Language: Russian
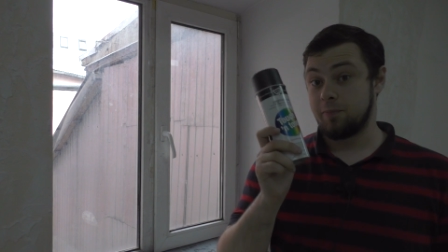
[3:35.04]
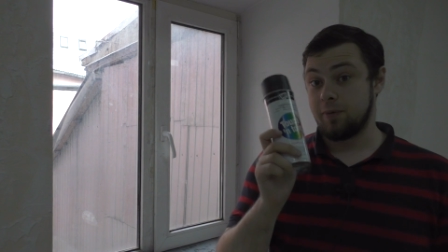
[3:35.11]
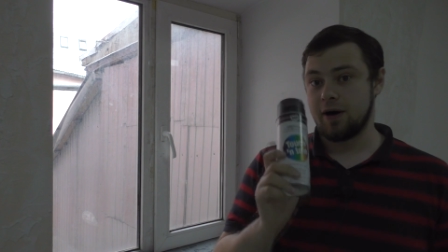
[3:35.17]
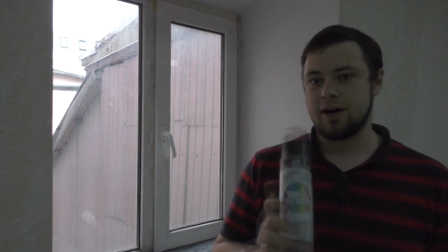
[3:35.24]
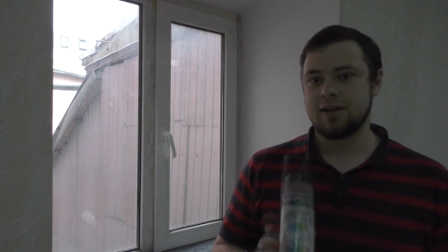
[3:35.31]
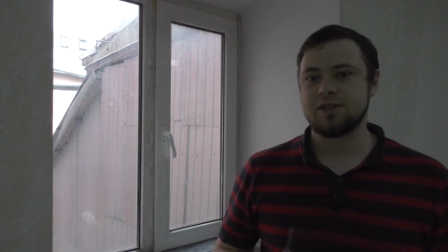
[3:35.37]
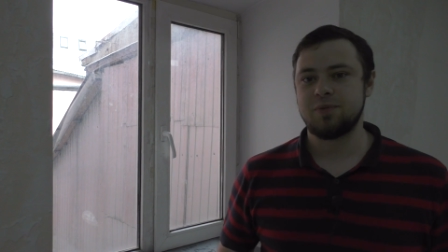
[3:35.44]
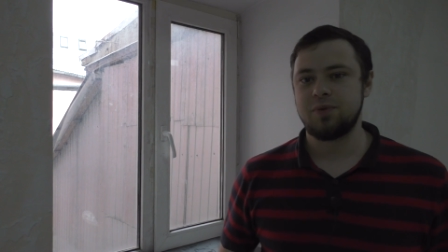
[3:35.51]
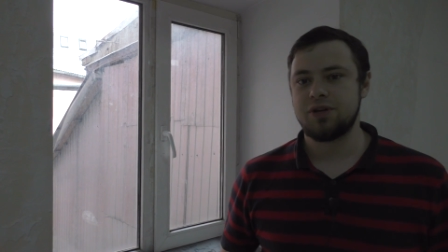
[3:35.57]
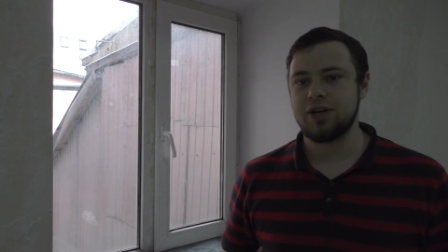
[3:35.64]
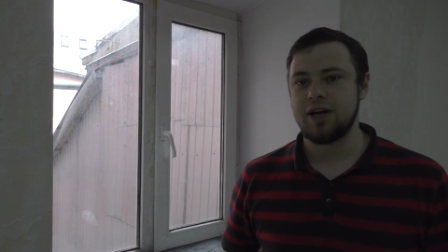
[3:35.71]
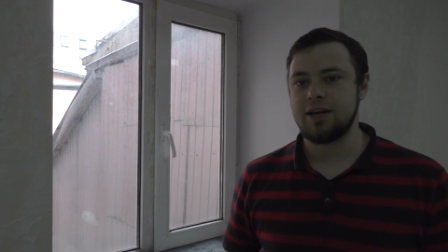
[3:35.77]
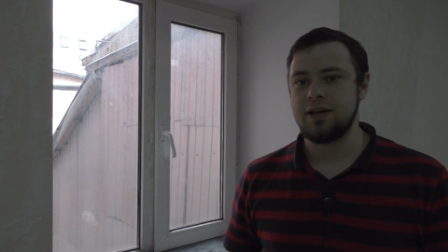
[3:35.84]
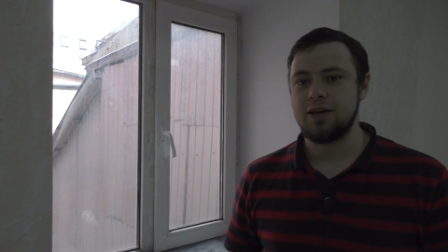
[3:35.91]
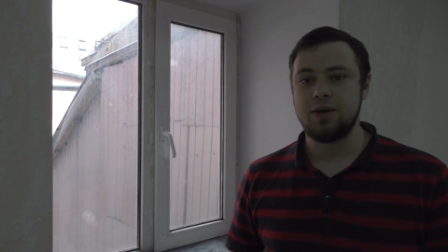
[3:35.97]
пара
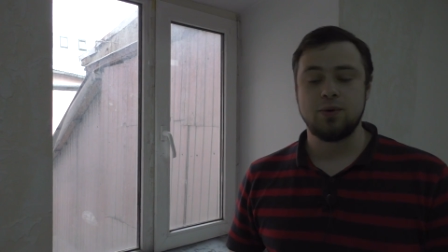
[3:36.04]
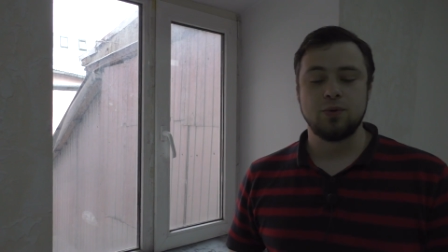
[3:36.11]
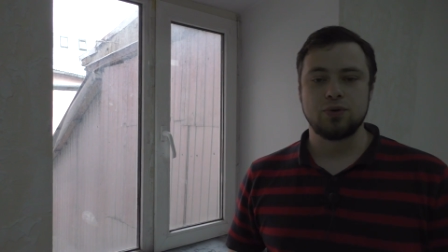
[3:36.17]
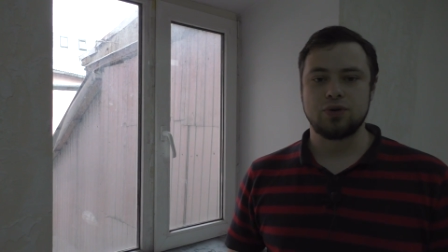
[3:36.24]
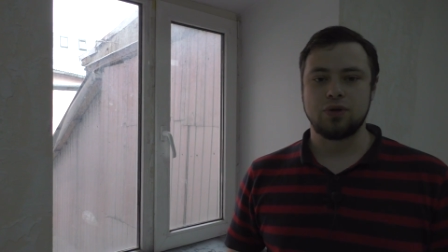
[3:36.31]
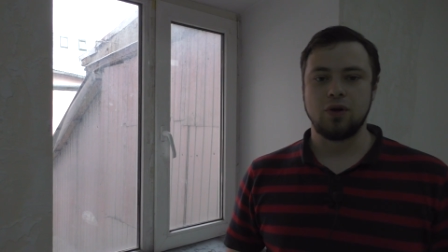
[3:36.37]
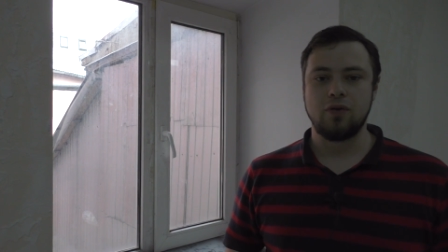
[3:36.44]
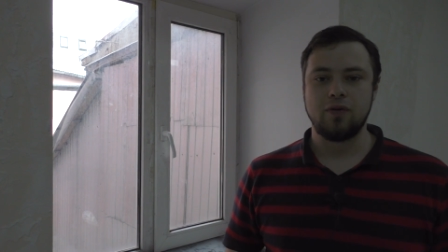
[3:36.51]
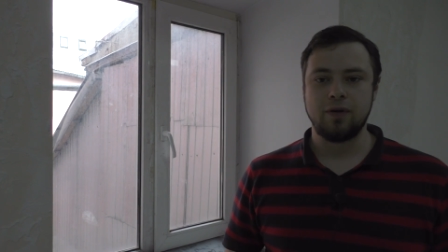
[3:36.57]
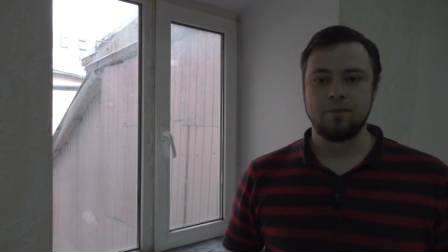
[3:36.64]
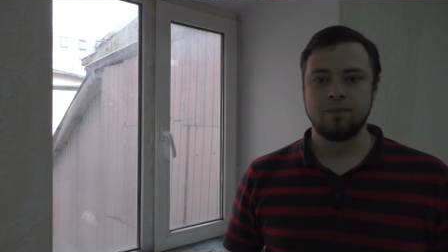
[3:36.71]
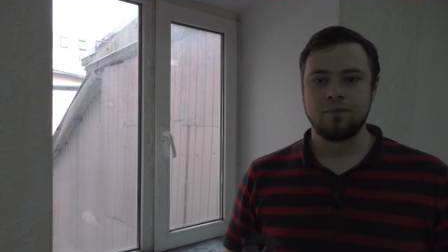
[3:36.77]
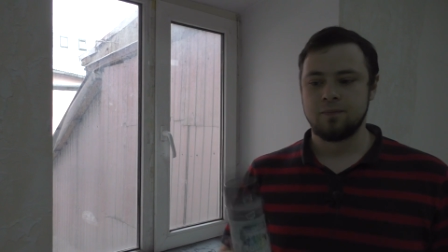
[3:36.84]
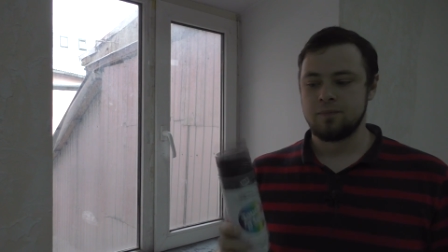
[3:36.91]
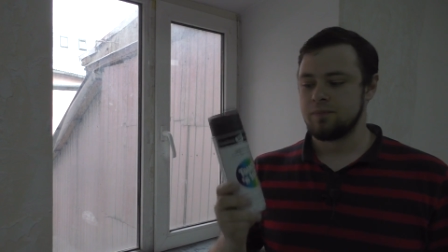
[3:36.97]
замечаний и условий.
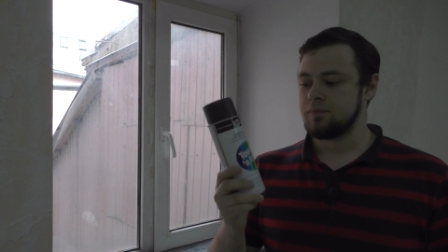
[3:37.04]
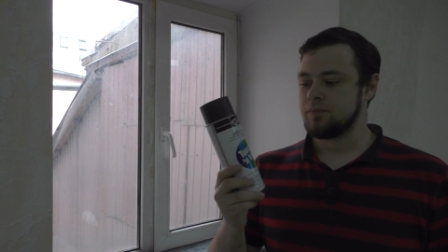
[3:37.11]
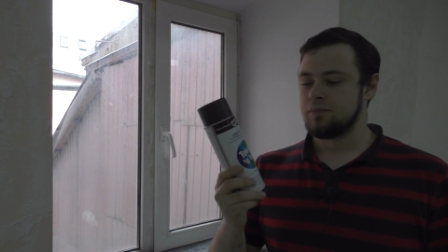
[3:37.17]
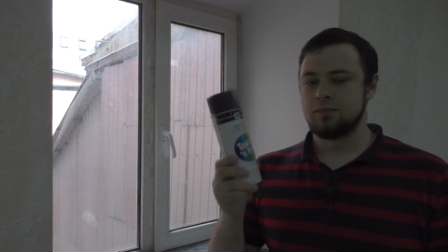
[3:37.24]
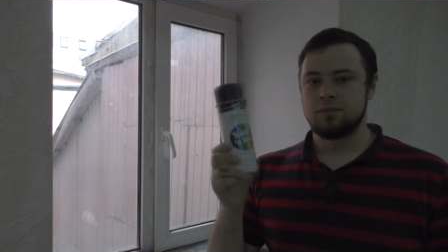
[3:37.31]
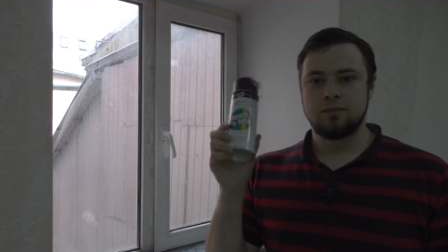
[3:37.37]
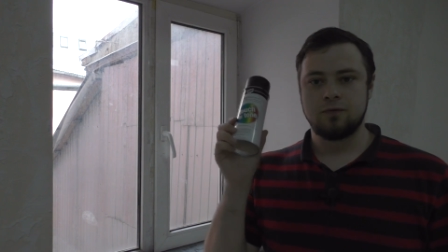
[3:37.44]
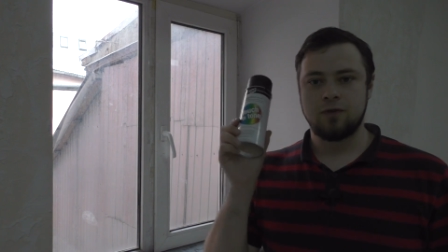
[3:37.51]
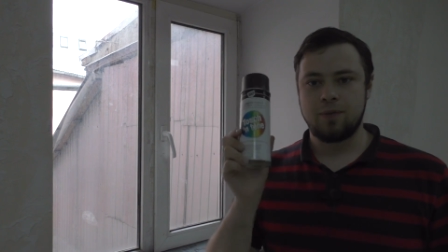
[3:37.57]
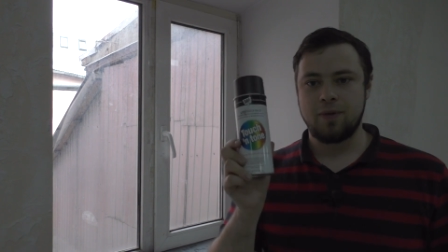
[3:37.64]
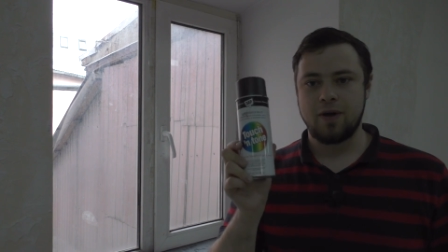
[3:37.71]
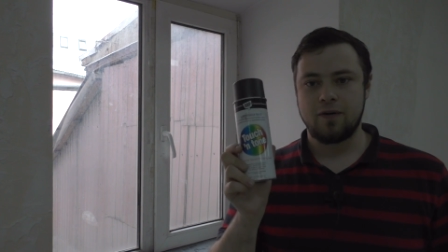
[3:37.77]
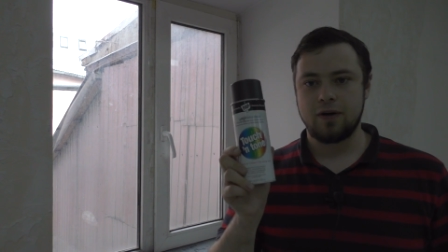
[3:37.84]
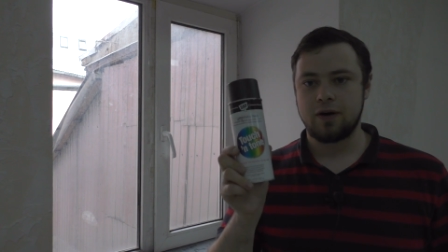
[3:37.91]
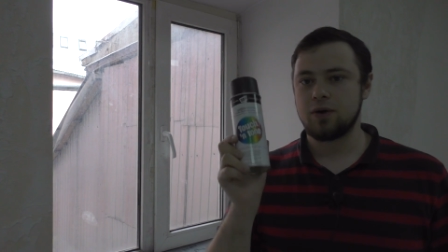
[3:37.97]

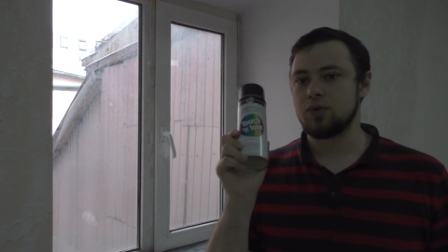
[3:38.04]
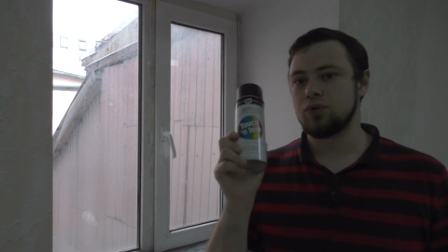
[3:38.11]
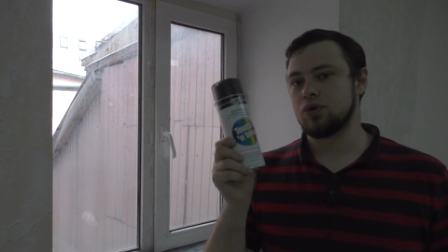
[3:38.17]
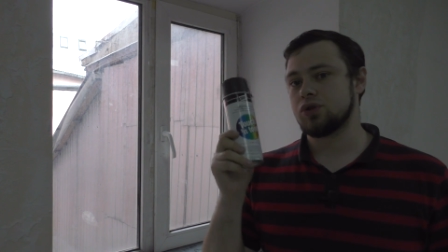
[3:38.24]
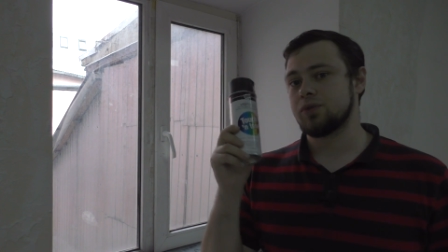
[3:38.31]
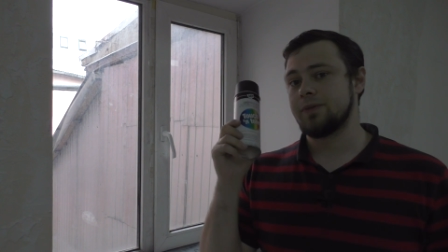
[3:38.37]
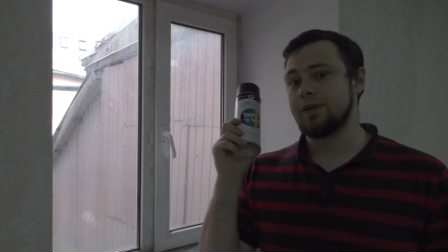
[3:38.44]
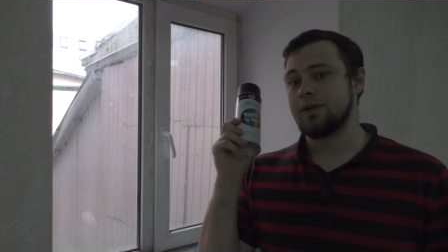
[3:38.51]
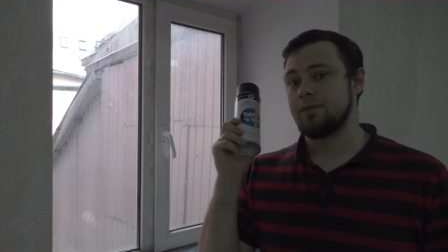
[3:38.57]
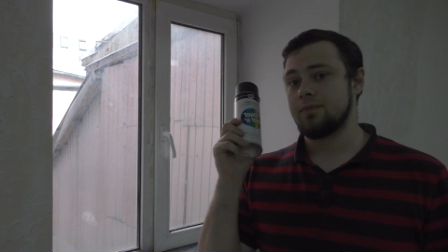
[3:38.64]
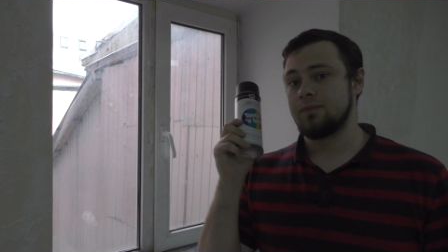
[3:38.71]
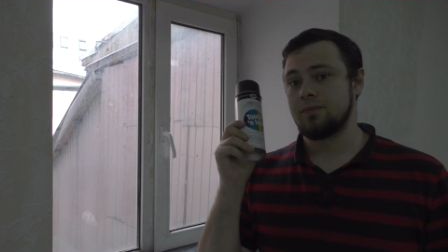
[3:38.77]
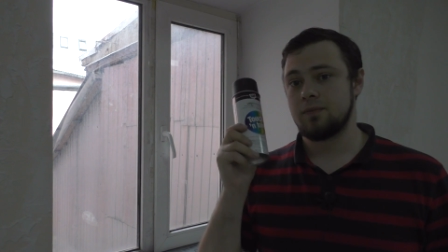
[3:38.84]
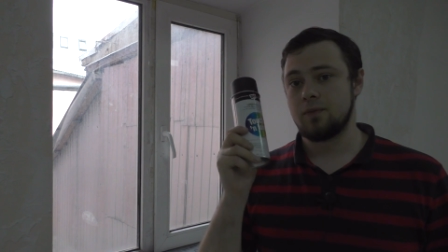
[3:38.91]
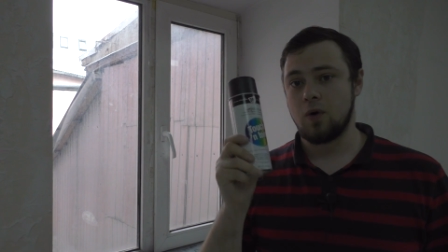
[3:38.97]
Во-первых, грунт должен быть
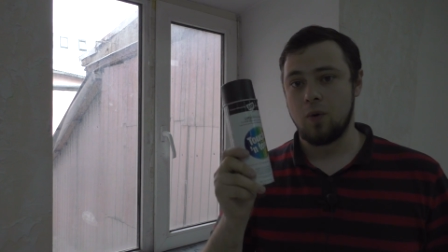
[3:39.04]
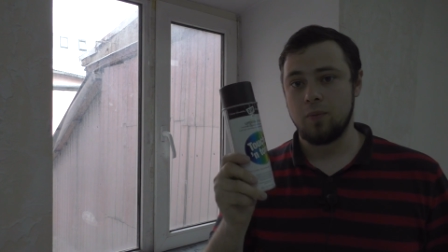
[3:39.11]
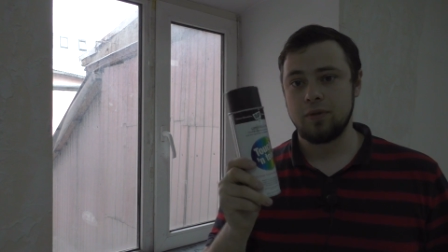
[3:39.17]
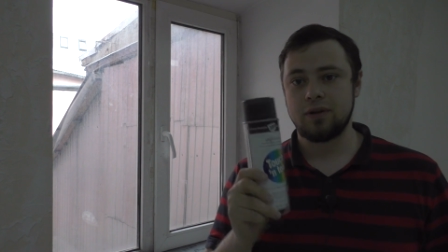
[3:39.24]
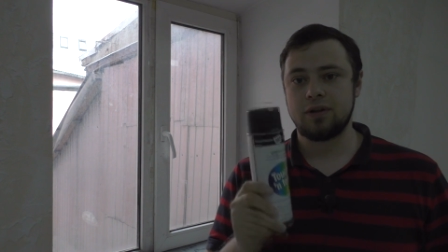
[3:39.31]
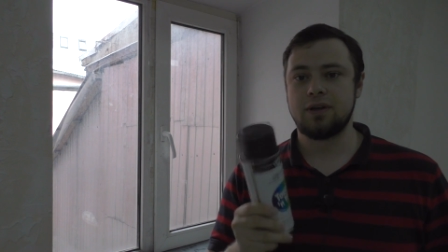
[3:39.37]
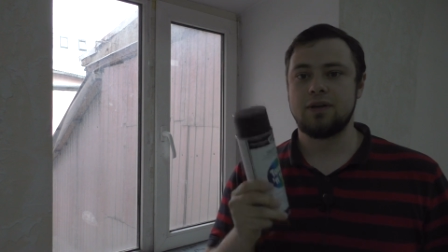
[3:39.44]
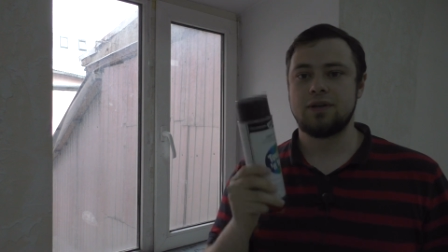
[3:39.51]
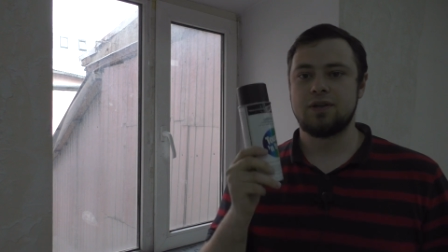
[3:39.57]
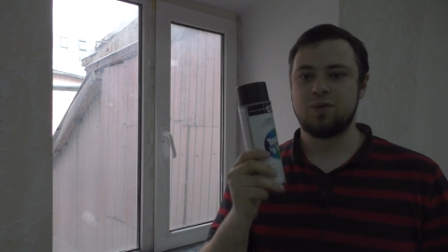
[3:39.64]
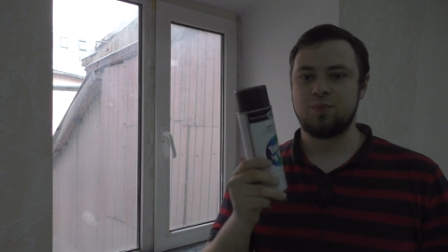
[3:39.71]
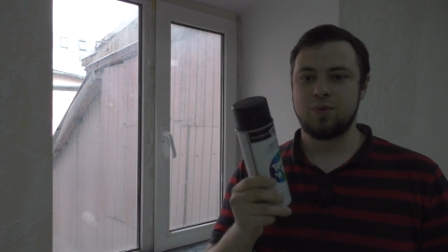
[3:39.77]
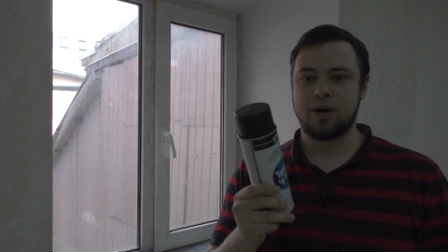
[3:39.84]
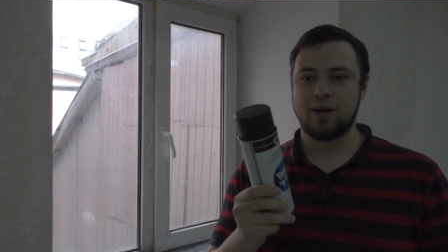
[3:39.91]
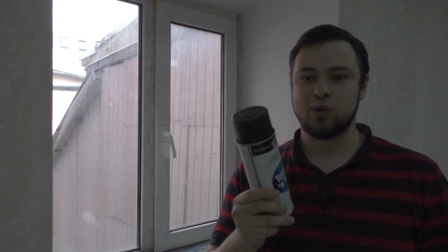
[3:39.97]
комнатной
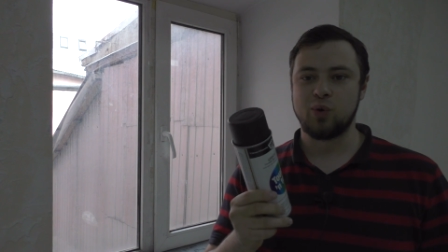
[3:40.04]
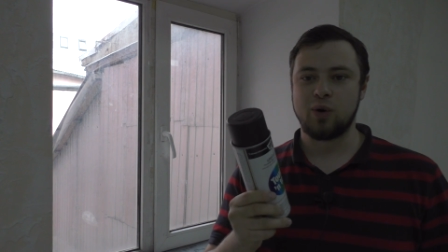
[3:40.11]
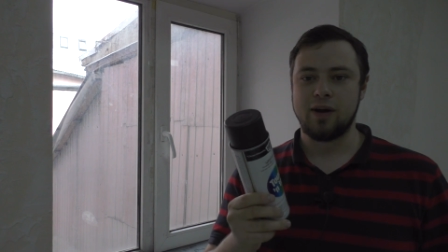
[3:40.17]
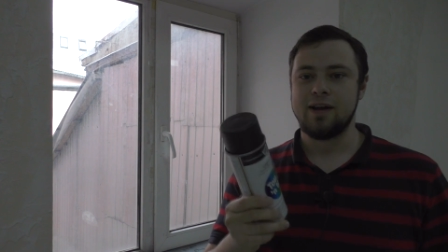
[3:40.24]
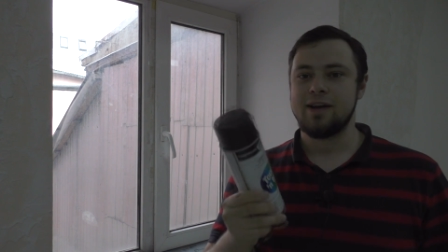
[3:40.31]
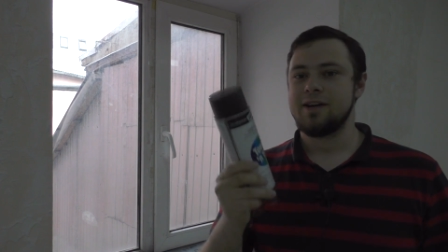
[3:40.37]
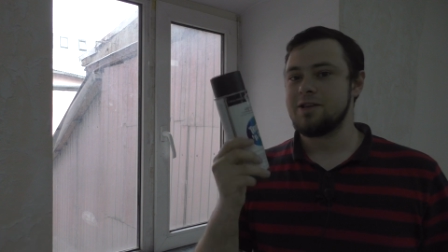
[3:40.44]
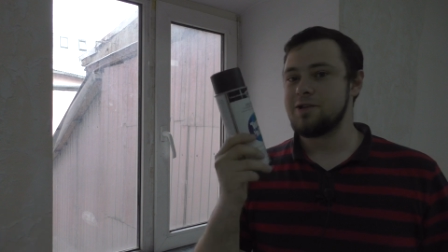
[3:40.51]
температуры.